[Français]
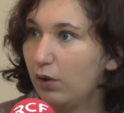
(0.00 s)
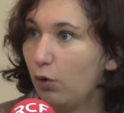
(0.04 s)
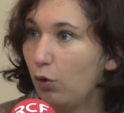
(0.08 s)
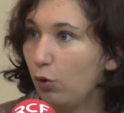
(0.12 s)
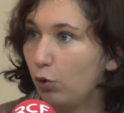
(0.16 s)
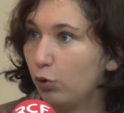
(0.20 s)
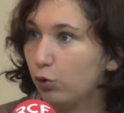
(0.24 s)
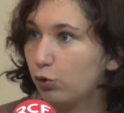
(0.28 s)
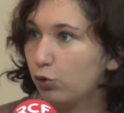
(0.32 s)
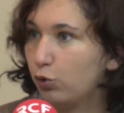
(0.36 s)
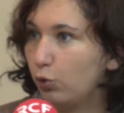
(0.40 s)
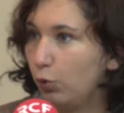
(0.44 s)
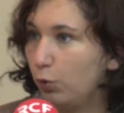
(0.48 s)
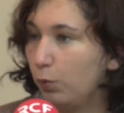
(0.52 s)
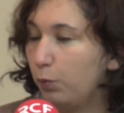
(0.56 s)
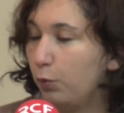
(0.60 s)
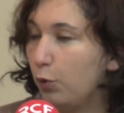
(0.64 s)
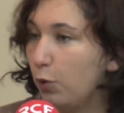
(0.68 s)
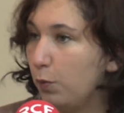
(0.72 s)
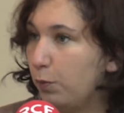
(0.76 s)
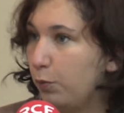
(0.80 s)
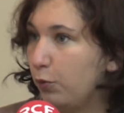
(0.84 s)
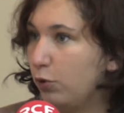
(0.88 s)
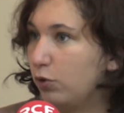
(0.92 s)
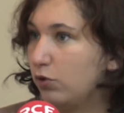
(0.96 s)
On,
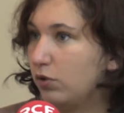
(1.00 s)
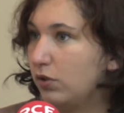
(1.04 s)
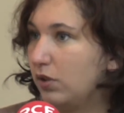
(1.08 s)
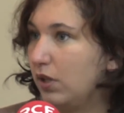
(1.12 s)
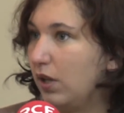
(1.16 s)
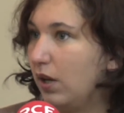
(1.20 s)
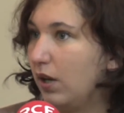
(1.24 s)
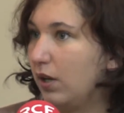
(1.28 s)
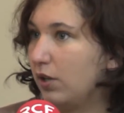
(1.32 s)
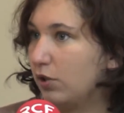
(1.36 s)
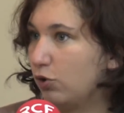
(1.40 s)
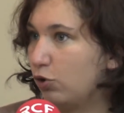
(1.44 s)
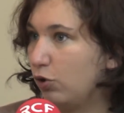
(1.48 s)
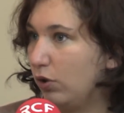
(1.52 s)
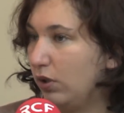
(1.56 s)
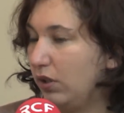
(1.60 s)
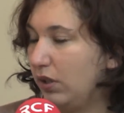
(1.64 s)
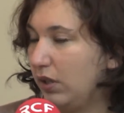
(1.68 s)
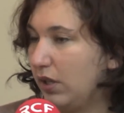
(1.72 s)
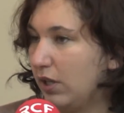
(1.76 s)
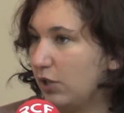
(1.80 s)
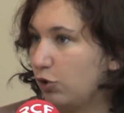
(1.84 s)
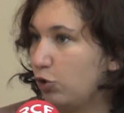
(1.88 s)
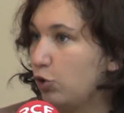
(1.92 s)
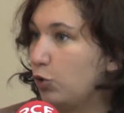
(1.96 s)
propose la,
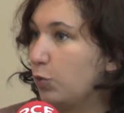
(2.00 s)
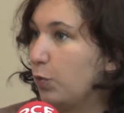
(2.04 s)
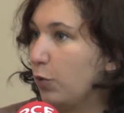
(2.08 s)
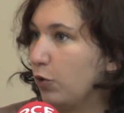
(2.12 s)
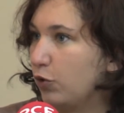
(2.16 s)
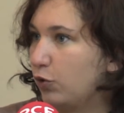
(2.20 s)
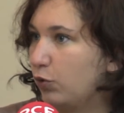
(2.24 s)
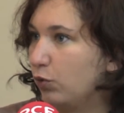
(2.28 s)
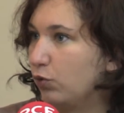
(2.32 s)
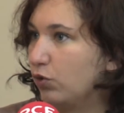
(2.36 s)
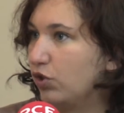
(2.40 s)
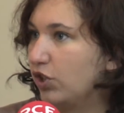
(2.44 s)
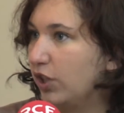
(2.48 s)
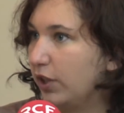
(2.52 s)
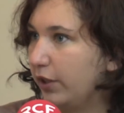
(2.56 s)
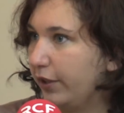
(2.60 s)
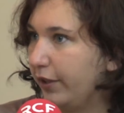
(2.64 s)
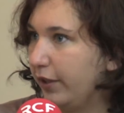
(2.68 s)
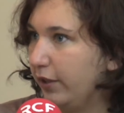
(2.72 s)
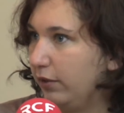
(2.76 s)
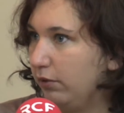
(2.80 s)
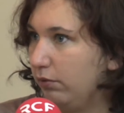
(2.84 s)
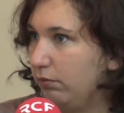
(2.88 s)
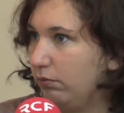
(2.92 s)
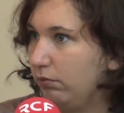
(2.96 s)
suspension de
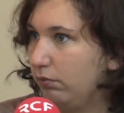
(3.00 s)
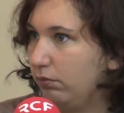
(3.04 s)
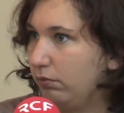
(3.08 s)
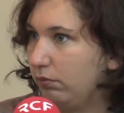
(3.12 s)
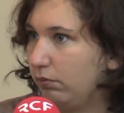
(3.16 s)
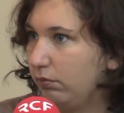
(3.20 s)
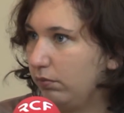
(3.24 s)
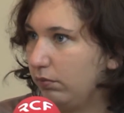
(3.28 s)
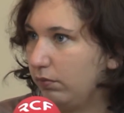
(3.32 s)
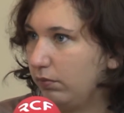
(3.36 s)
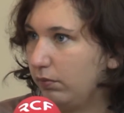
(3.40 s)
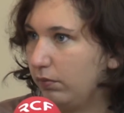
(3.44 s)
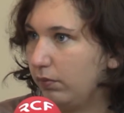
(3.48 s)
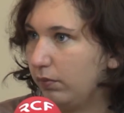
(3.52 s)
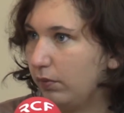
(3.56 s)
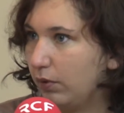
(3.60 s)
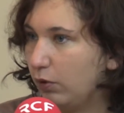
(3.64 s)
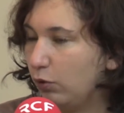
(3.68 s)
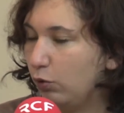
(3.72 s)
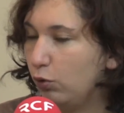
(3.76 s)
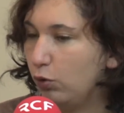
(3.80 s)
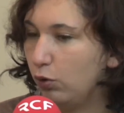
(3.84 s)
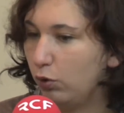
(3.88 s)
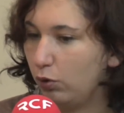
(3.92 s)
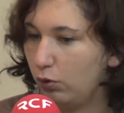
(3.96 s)
Schengen,
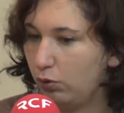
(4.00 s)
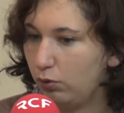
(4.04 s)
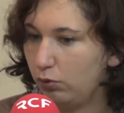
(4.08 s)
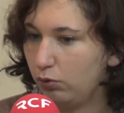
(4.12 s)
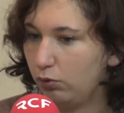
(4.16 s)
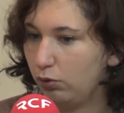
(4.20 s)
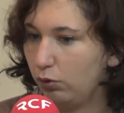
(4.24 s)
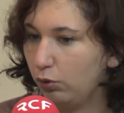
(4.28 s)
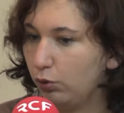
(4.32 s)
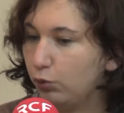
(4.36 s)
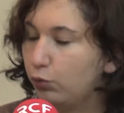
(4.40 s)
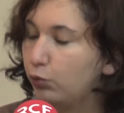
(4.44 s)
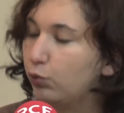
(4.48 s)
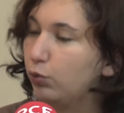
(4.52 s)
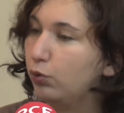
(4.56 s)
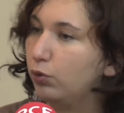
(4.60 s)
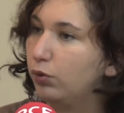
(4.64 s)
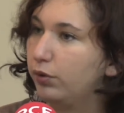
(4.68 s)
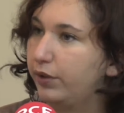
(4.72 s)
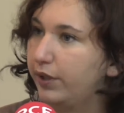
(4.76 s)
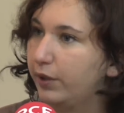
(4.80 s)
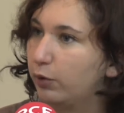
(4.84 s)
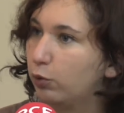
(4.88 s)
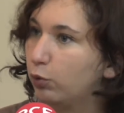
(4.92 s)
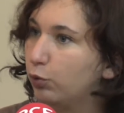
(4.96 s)
le,
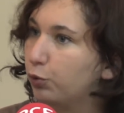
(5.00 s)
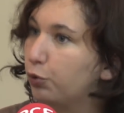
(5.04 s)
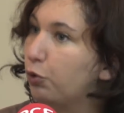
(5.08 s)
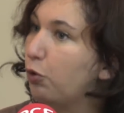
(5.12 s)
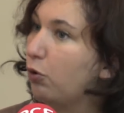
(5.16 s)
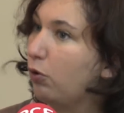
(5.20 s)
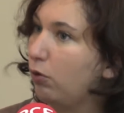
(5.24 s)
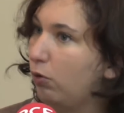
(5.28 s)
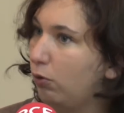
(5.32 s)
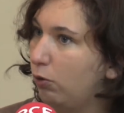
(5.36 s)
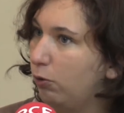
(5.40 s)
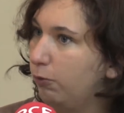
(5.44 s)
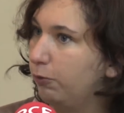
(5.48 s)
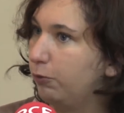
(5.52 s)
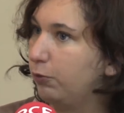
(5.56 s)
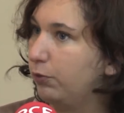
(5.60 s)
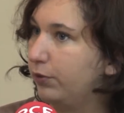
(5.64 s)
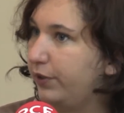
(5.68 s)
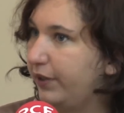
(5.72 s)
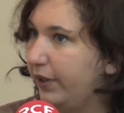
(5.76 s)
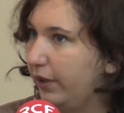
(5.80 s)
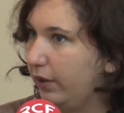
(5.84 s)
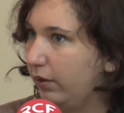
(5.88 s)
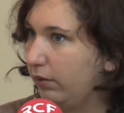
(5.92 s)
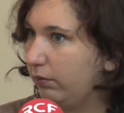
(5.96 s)
retour des contrôles aux
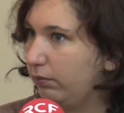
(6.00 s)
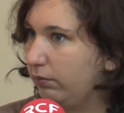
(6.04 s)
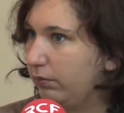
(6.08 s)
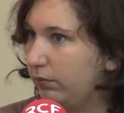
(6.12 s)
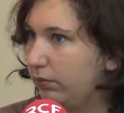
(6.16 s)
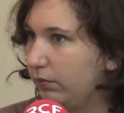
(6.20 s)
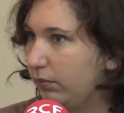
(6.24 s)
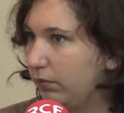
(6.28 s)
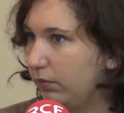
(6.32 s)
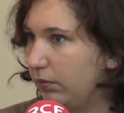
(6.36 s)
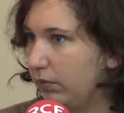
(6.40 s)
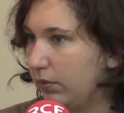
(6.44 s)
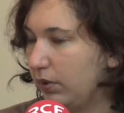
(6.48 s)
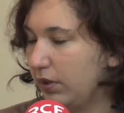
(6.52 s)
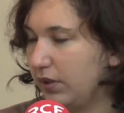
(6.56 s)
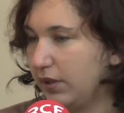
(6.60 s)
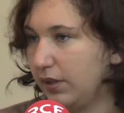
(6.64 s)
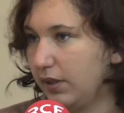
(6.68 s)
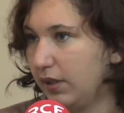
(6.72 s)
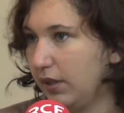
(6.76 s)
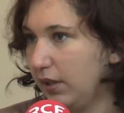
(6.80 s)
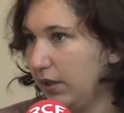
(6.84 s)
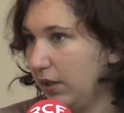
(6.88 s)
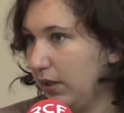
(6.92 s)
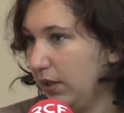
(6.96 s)
frontières.
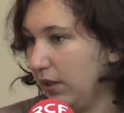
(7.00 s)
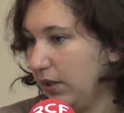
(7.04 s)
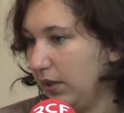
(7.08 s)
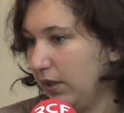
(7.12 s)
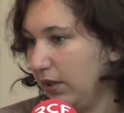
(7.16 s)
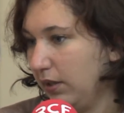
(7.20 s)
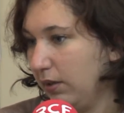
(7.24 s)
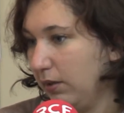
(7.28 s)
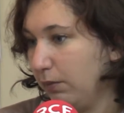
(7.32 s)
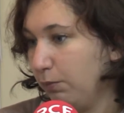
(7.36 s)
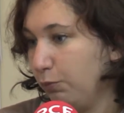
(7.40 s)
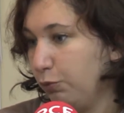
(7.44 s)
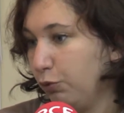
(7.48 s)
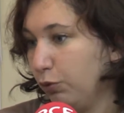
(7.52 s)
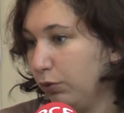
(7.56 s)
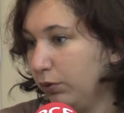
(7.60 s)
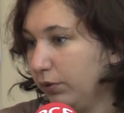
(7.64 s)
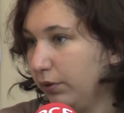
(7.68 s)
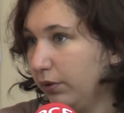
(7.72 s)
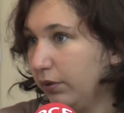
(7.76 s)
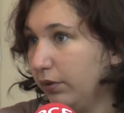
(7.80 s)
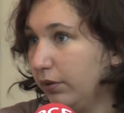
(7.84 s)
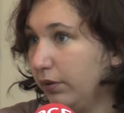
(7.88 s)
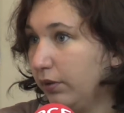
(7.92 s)
Et, vous rapprochez